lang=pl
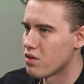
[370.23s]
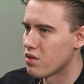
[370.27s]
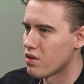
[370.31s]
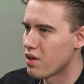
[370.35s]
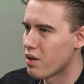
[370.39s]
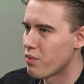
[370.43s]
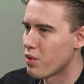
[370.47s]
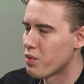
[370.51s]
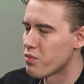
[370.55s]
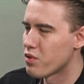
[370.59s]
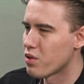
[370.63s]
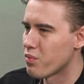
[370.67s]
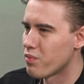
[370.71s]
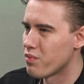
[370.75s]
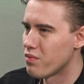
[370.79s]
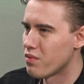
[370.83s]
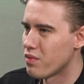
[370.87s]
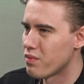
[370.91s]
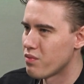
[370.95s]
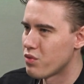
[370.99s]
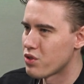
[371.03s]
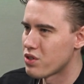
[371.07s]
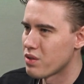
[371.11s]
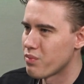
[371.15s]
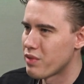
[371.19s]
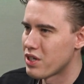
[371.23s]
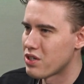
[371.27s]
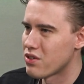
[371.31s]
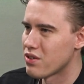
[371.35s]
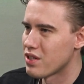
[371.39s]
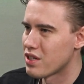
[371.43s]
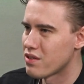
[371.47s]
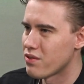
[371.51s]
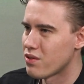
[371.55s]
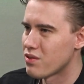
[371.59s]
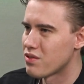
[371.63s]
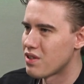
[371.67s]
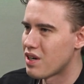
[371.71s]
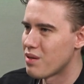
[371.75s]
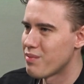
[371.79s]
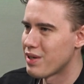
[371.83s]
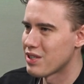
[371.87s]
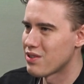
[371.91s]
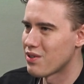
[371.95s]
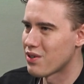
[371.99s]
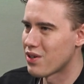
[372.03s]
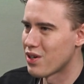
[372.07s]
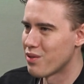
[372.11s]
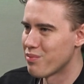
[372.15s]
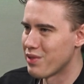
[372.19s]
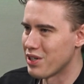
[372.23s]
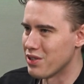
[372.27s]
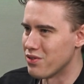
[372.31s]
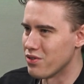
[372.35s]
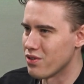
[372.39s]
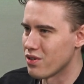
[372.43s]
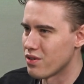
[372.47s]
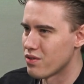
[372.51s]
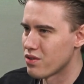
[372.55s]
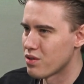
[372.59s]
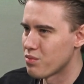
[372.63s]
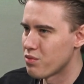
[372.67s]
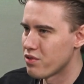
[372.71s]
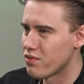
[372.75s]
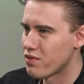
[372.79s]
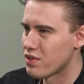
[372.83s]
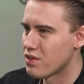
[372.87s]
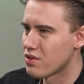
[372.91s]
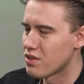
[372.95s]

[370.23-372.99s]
Y, ja bym to może bardziej nazwał dramatokomedią, no bo